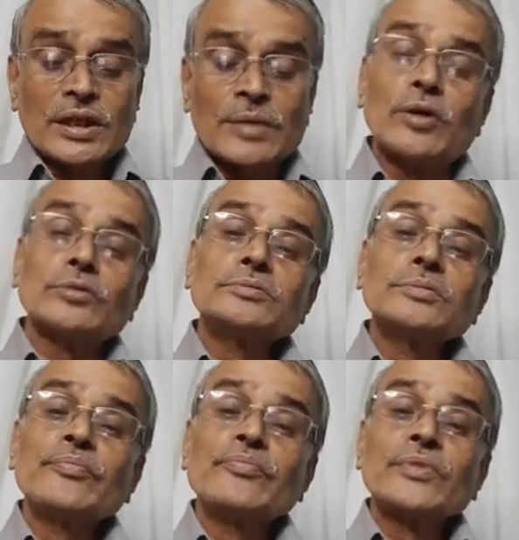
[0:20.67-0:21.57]
এবং
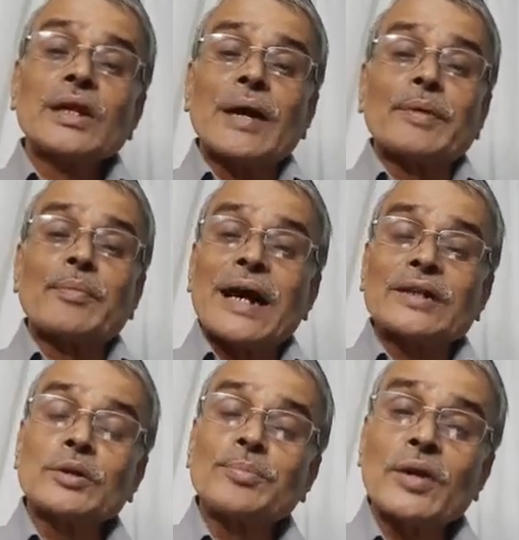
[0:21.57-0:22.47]
আমার
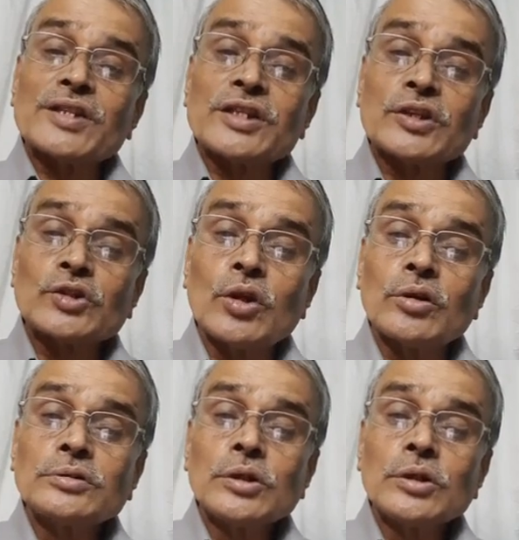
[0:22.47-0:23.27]
মায়াজম পড়া শেষ হলো